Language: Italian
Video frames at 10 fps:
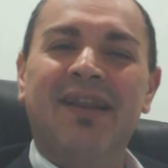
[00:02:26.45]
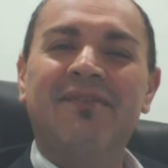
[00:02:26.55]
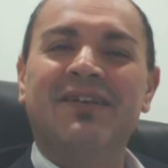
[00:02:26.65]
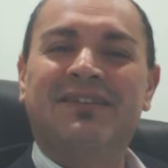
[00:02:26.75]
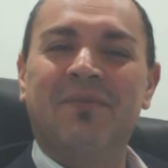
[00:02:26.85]

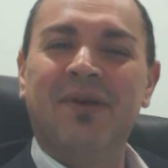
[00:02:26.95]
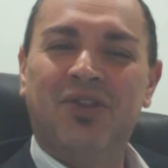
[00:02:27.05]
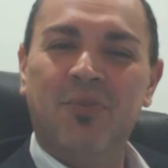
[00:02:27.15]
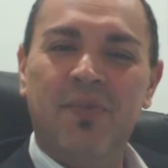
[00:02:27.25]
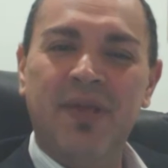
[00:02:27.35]

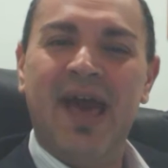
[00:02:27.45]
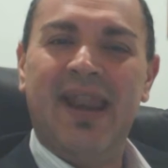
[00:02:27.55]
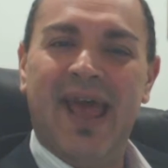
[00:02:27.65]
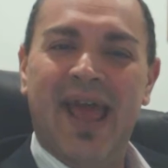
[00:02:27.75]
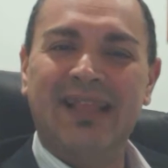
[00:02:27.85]
l'investimento
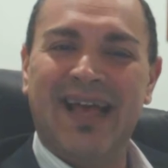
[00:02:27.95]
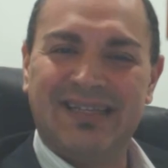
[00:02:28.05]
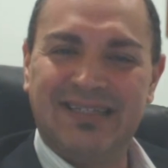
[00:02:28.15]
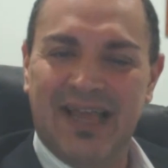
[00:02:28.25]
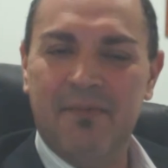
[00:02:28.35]
immobiliare è
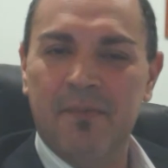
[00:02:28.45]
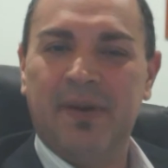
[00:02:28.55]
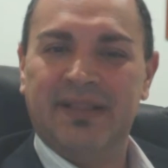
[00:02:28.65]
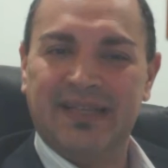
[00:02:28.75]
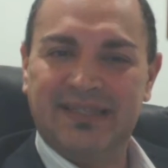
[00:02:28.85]
da sempre,